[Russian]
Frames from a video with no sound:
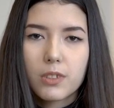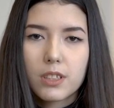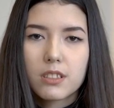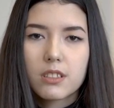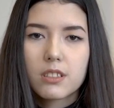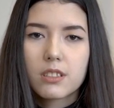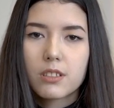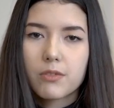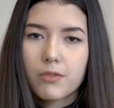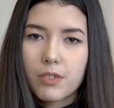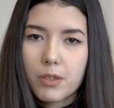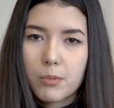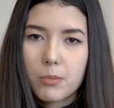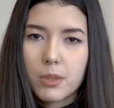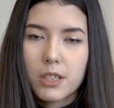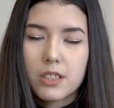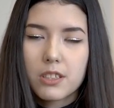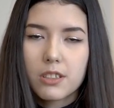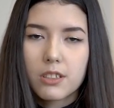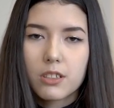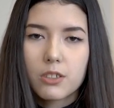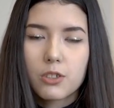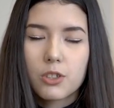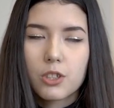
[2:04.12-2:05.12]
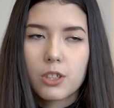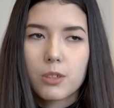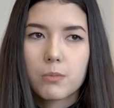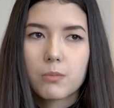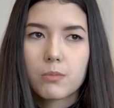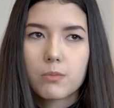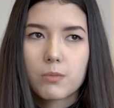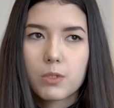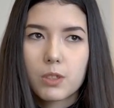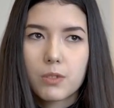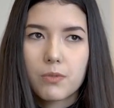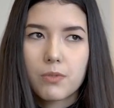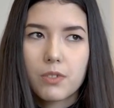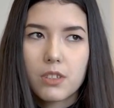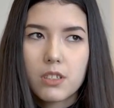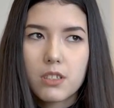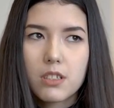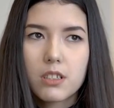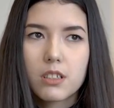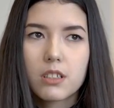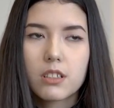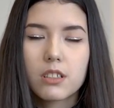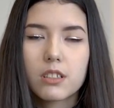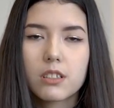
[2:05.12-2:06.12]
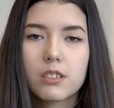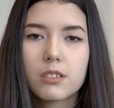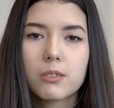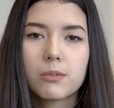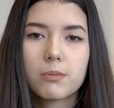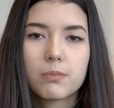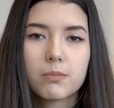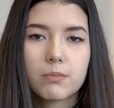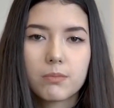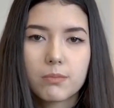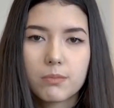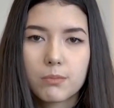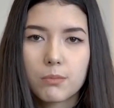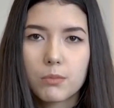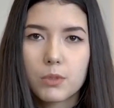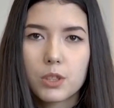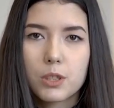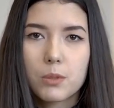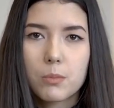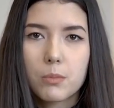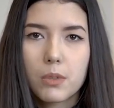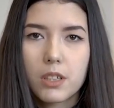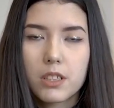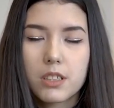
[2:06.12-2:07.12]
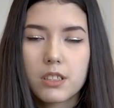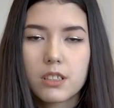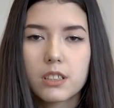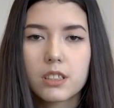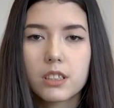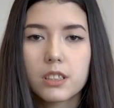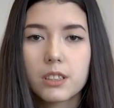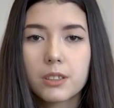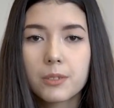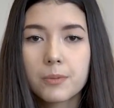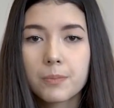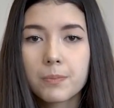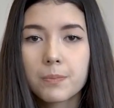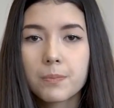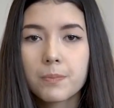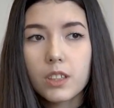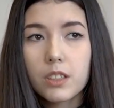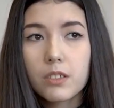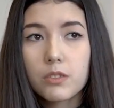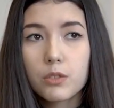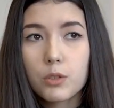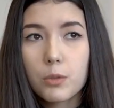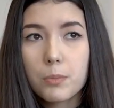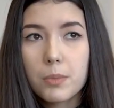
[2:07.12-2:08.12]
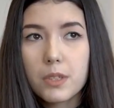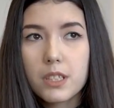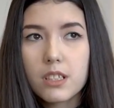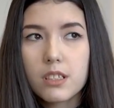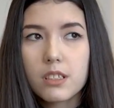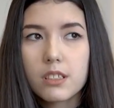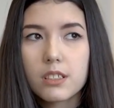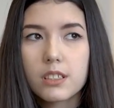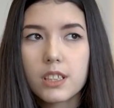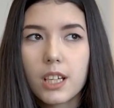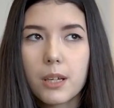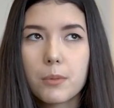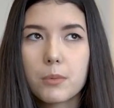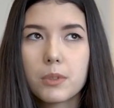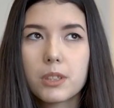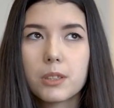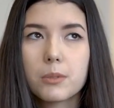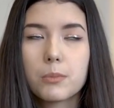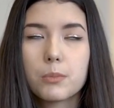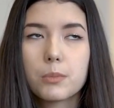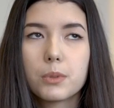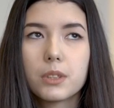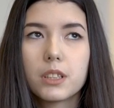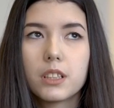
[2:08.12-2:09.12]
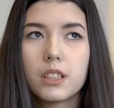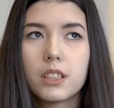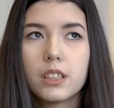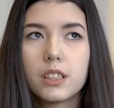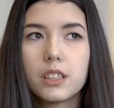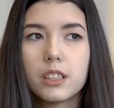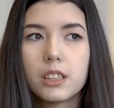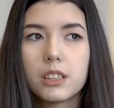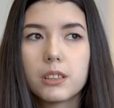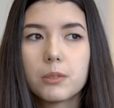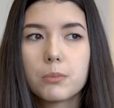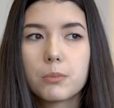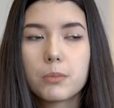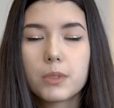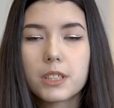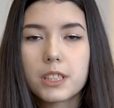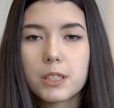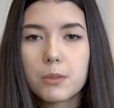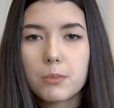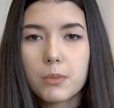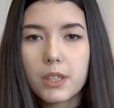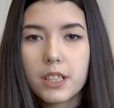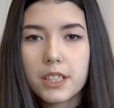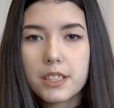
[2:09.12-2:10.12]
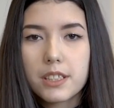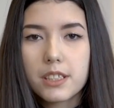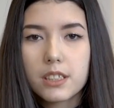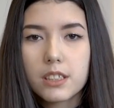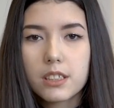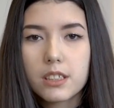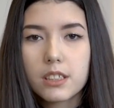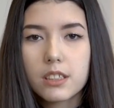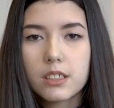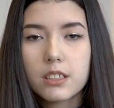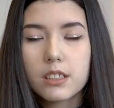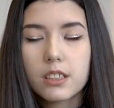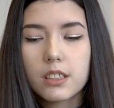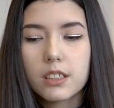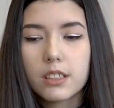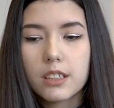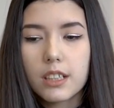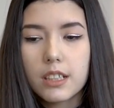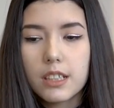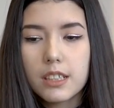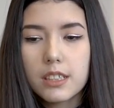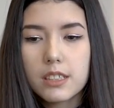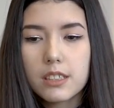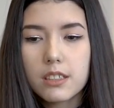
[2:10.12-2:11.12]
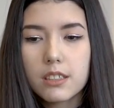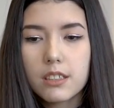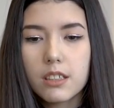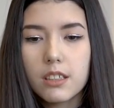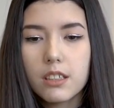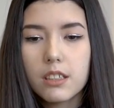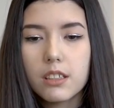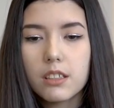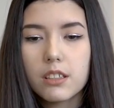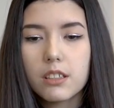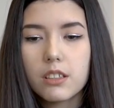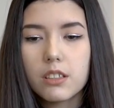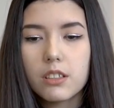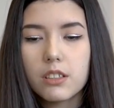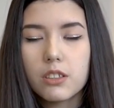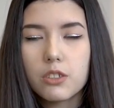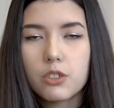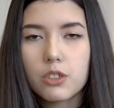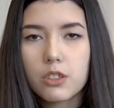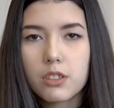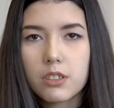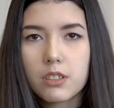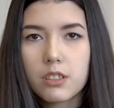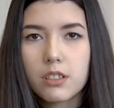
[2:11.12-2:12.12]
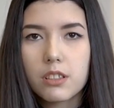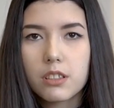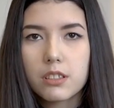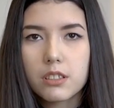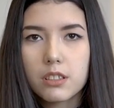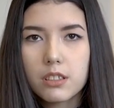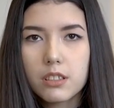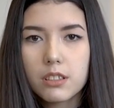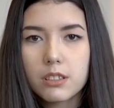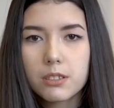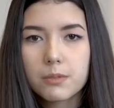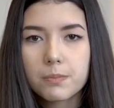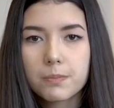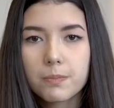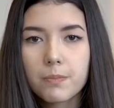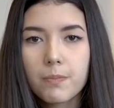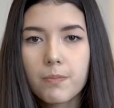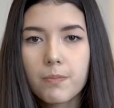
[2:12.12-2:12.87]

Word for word: связано с информатикой, чем с физикой, математикой. Вступительные экзамены были математика, английский и чешский язык.